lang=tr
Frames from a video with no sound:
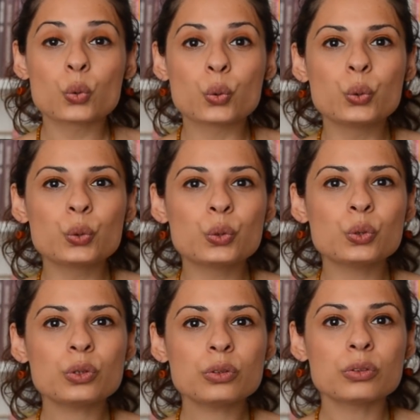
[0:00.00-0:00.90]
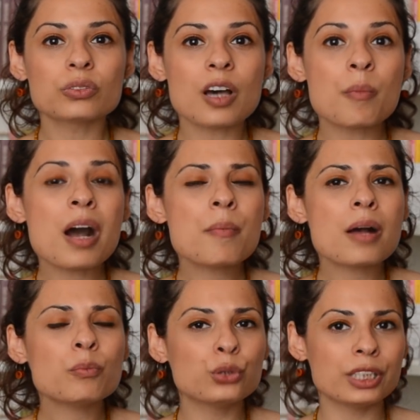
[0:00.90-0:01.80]
kurgunun
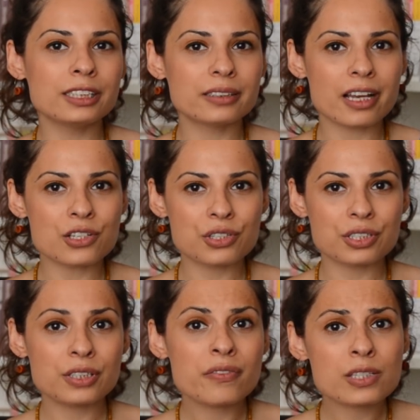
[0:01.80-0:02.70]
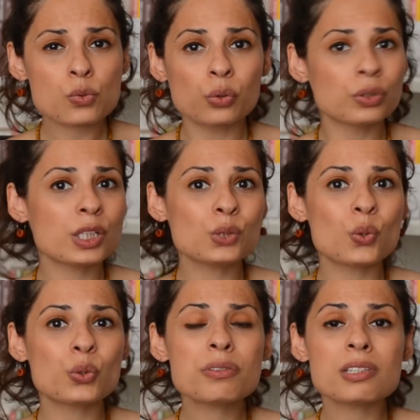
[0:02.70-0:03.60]
tamamen bulanıklaştığını ve sonlara
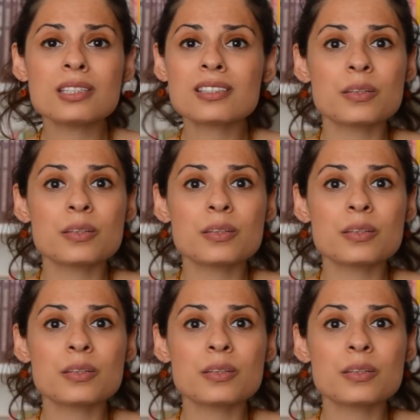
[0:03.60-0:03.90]
doğru sis